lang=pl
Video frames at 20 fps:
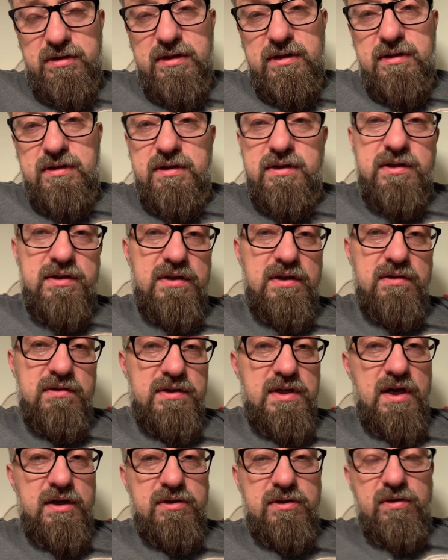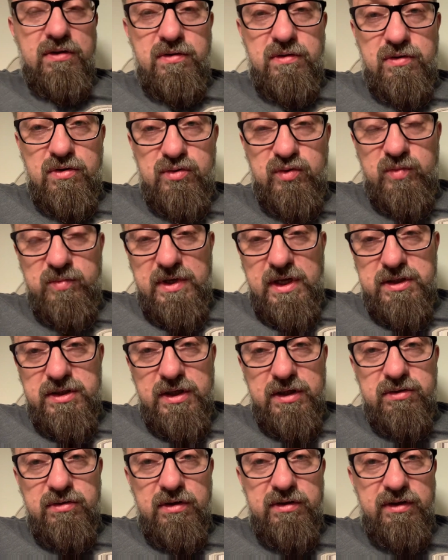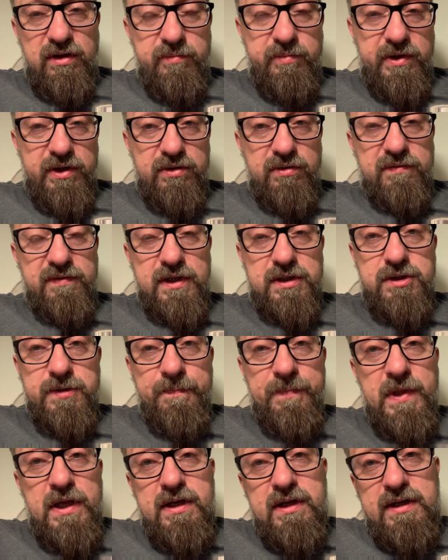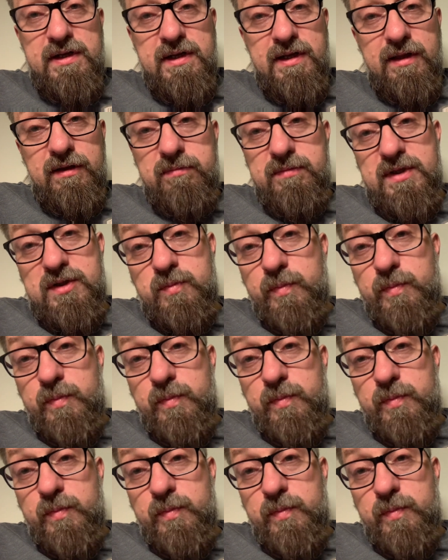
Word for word: e, jak to rozumieć, jak to interpretować. Natomiast